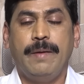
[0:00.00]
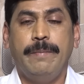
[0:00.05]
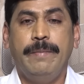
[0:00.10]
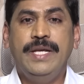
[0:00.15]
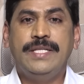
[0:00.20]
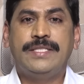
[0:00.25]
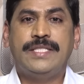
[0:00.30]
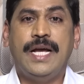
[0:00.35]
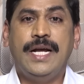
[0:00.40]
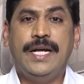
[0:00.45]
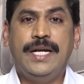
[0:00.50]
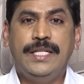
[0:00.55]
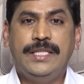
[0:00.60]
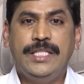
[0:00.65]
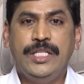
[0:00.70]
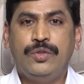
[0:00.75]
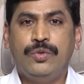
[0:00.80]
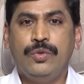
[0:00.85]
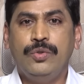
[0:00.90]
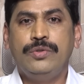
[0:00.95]
మీ
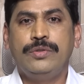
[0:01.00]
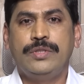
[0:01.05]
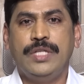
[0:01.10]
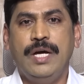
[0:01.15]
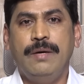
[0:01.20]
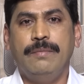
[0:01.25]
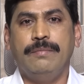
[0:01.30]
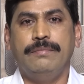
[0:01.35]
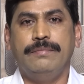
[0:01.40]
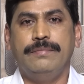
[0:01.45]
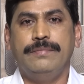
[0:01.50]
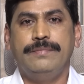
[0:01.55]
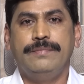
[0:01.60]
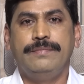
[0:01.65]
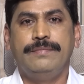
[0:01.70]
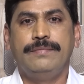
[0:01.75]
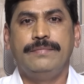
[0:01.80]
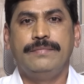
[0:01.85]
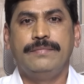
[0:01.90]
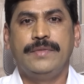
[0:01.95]
సంగతి చూస్తాం
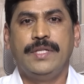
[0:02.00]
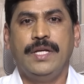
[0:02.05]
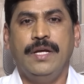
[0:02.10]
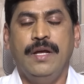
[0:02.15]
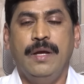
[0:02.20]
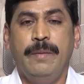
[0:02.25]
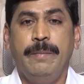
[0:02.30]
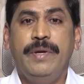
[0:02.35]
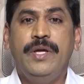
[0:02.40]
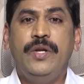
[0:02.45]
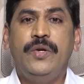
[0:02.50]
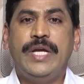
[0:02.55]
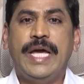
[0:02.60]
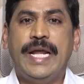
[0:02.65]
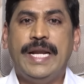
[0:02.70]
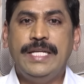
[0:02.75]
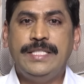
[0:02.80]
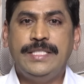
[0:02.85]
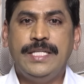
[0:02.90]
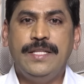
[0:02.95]
మీరు
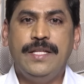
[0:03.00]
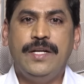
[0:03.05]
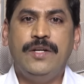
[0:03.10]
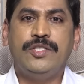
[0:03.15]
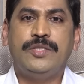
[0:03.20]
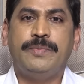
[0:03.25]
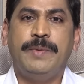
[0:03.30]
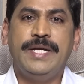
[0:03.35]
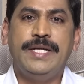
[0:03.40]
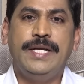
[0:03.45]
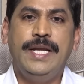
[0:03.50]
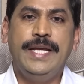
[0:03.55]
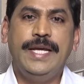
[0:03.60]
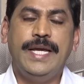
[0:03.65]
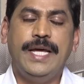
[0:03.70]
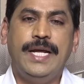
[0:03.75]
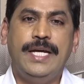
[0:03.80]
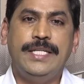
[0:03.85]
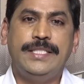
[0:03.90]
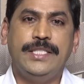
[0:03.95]
ఎర్రచందనం స్మగ్లింగ్
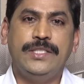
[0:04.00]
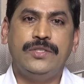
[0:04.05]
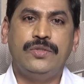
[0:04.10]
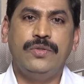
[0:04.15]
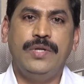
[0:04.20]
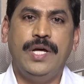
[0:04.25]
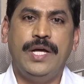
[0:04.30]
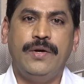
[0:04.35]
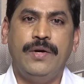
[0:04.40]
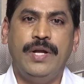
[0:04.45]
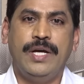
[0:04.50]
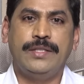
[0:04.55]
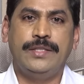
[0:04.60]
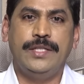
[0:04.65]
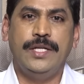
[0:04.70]
ఎలా చేస్తున్నారో నాకు